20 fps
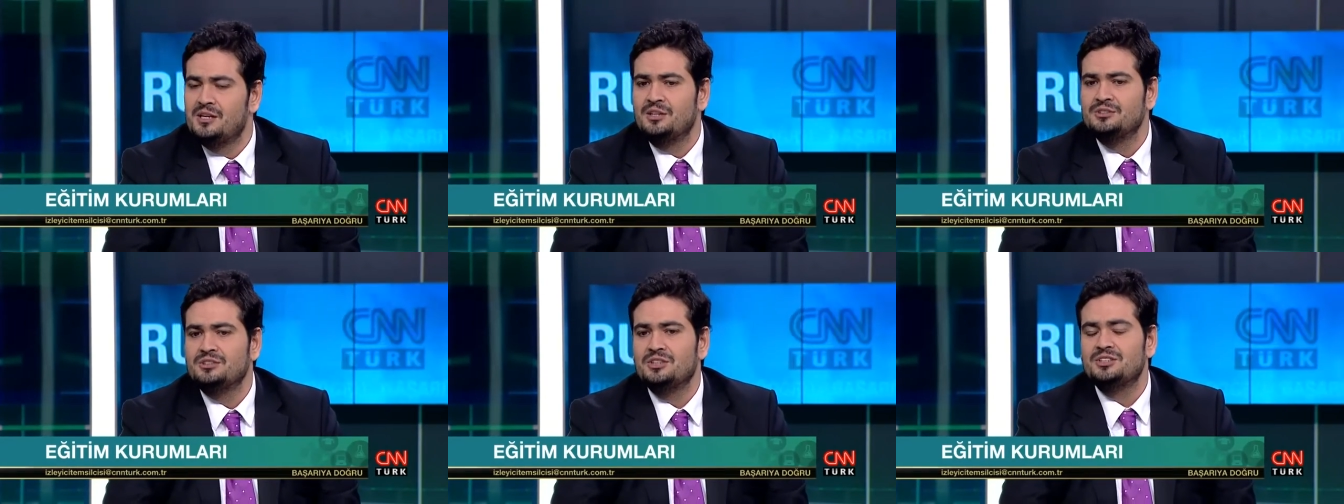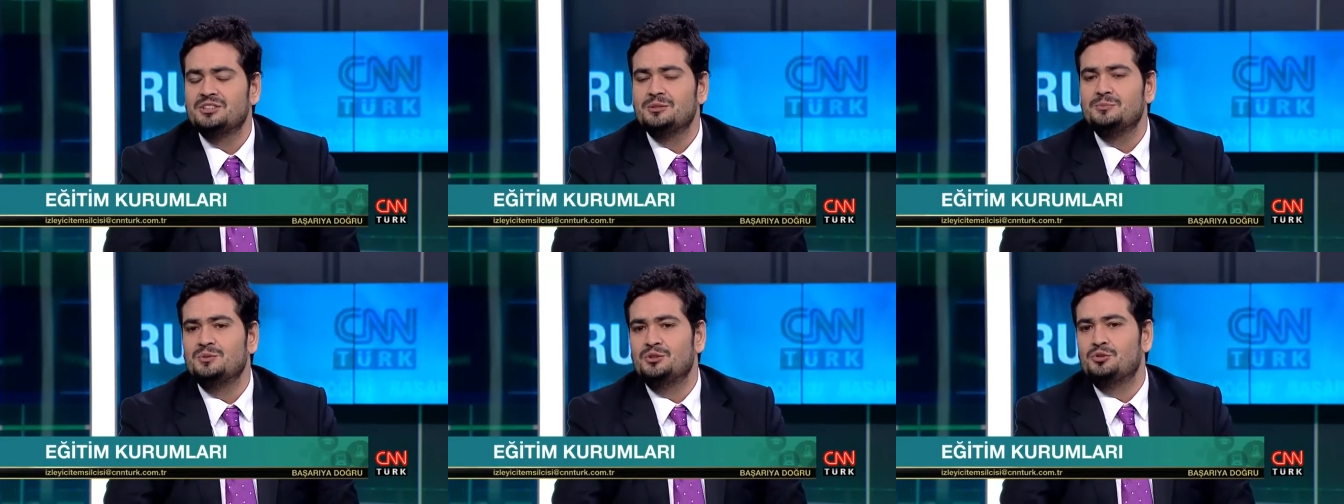
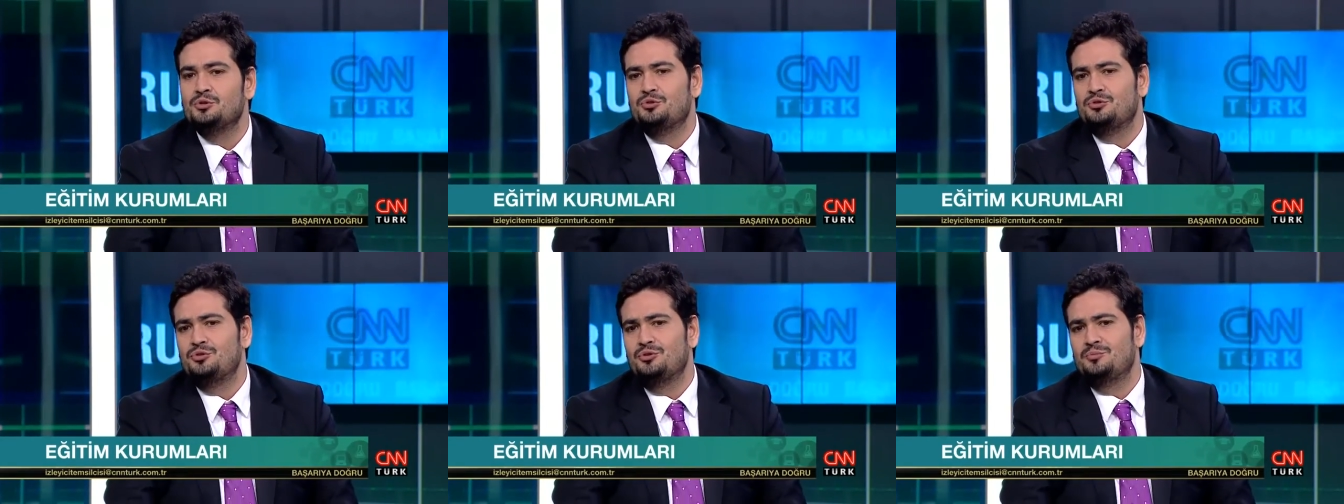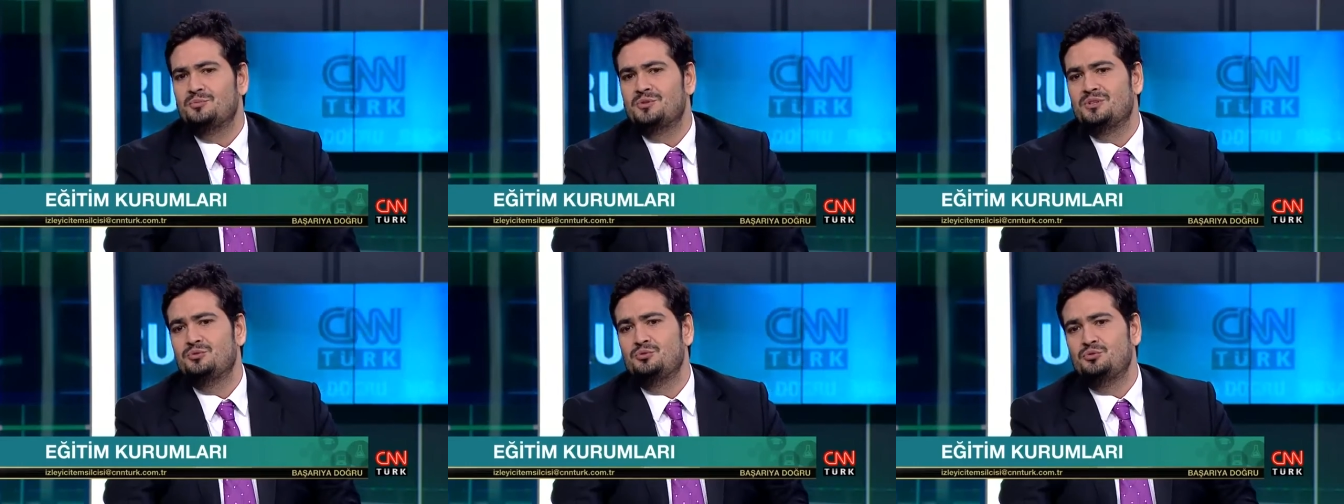Ancak şimdi
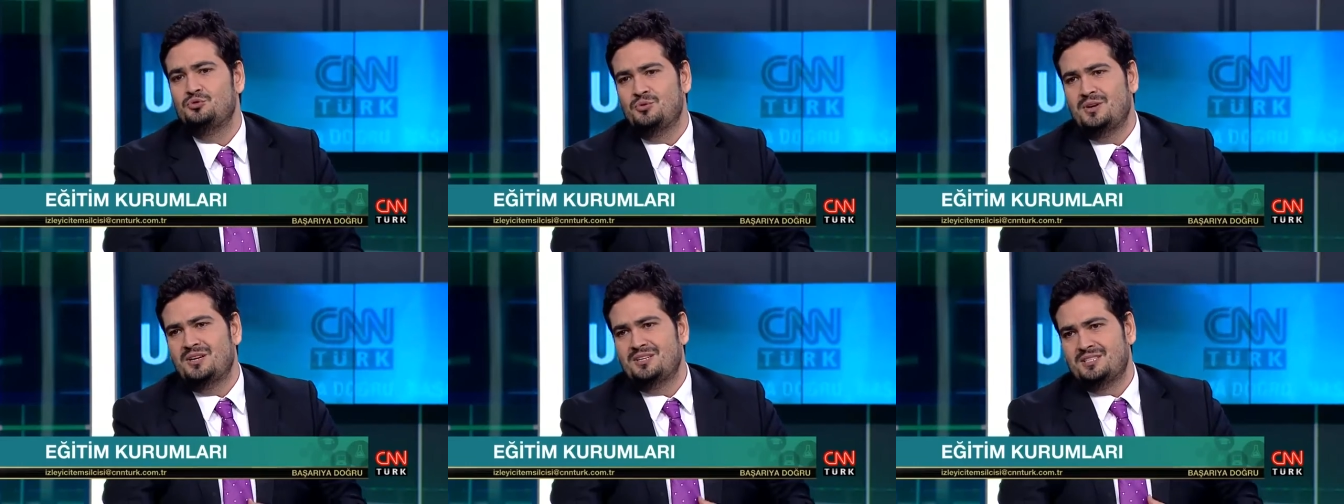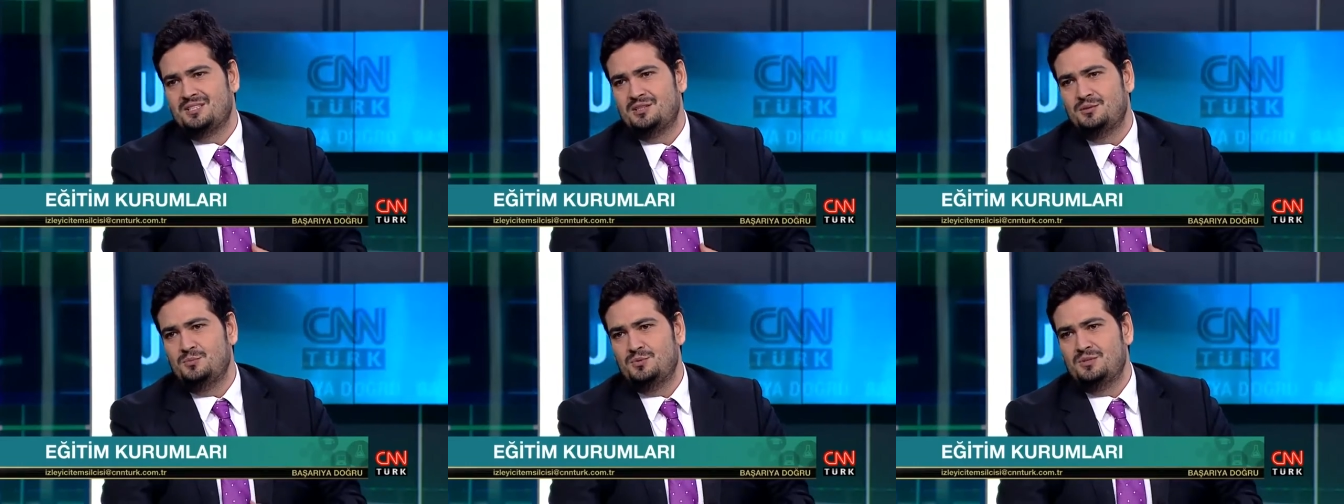görüyorum ki
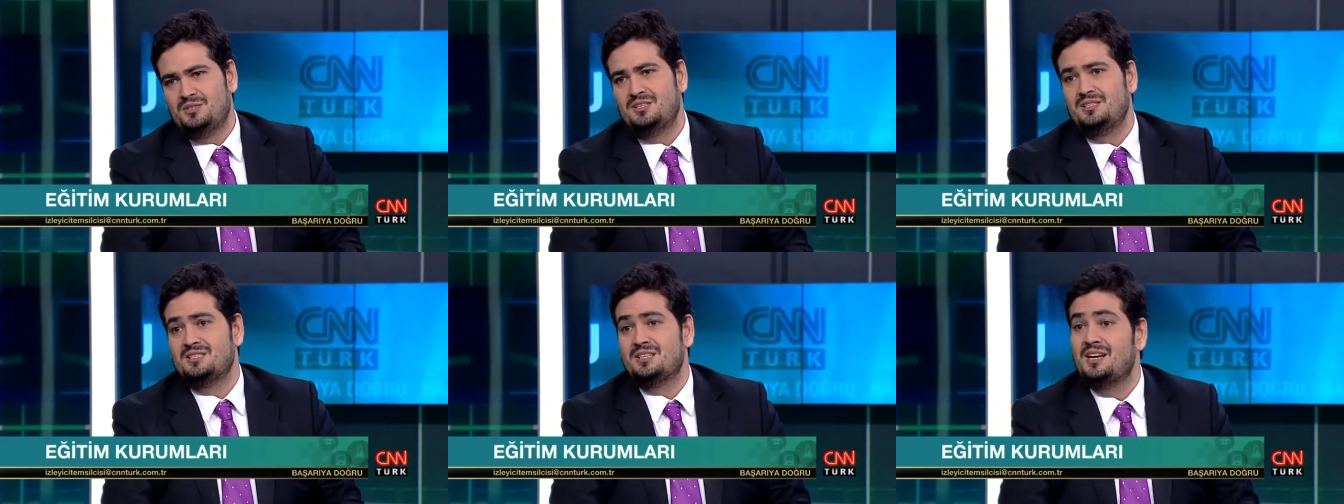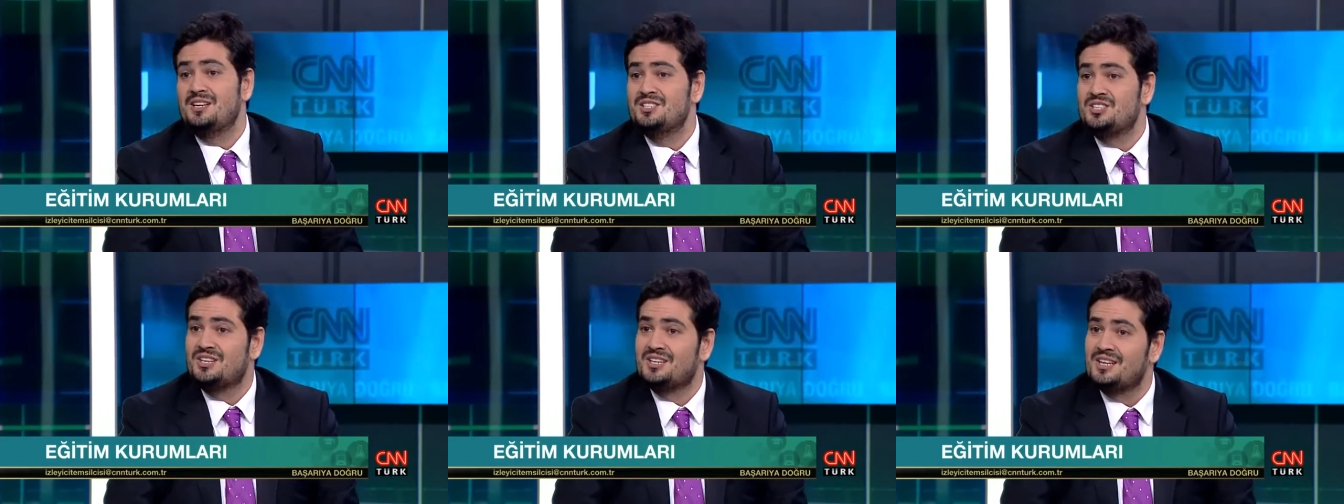üniversitemizde,
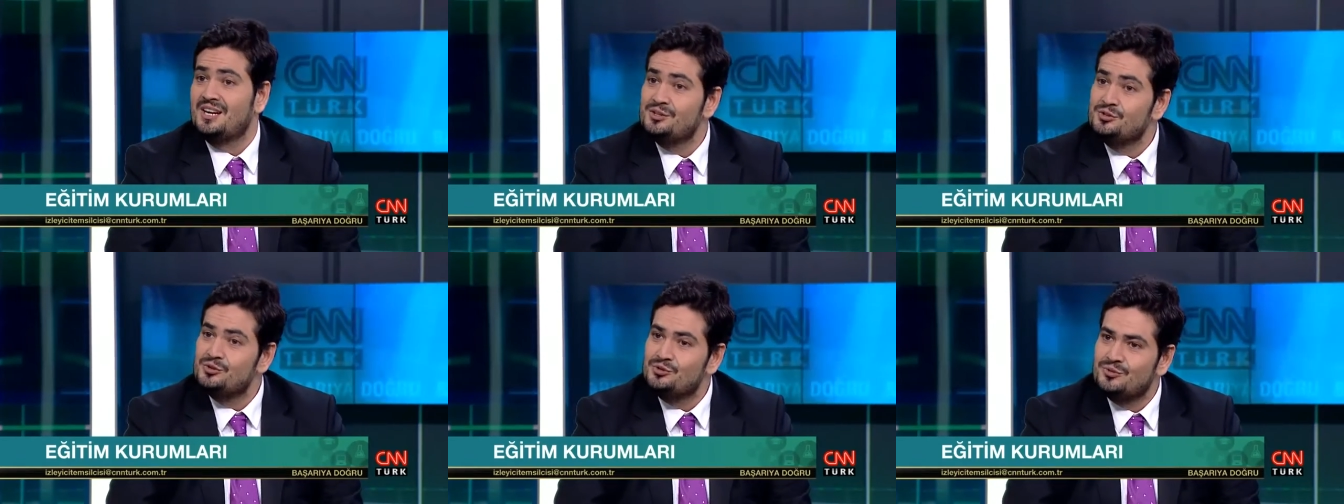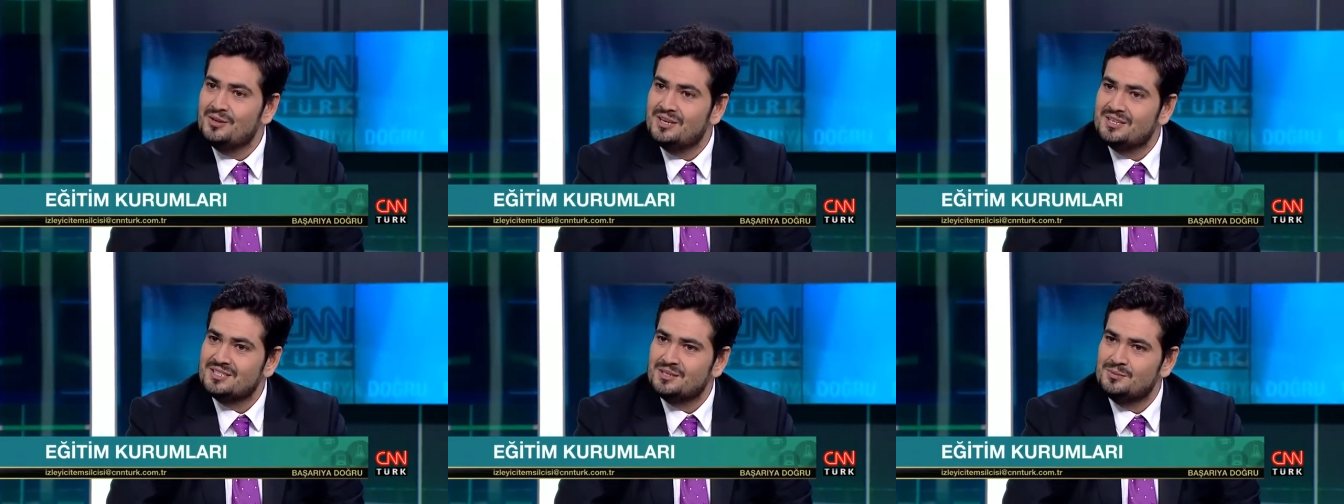sadece kendi
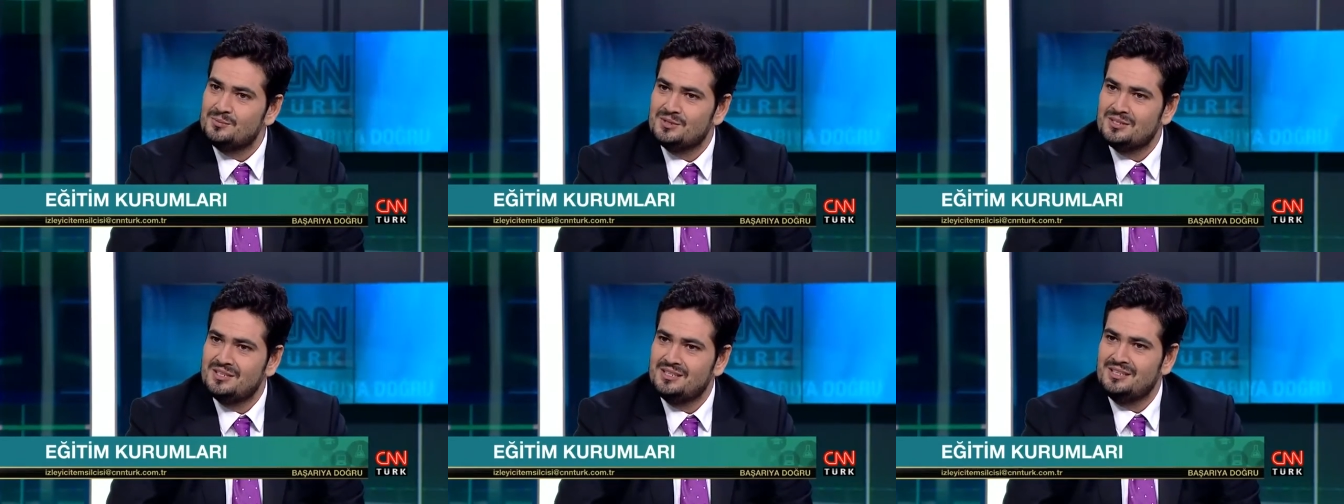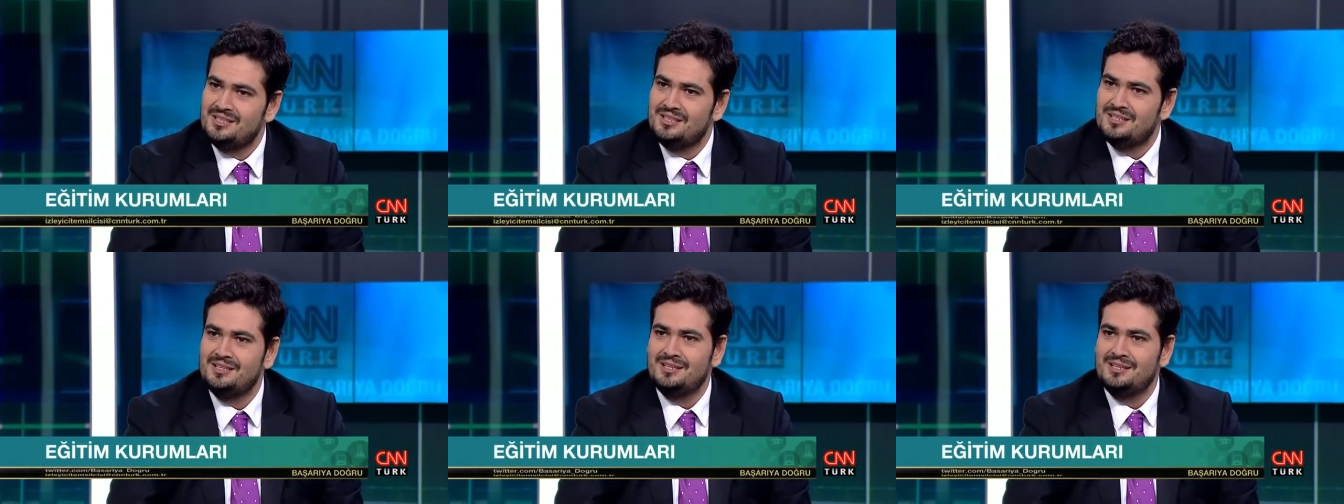üniversitemizde değil,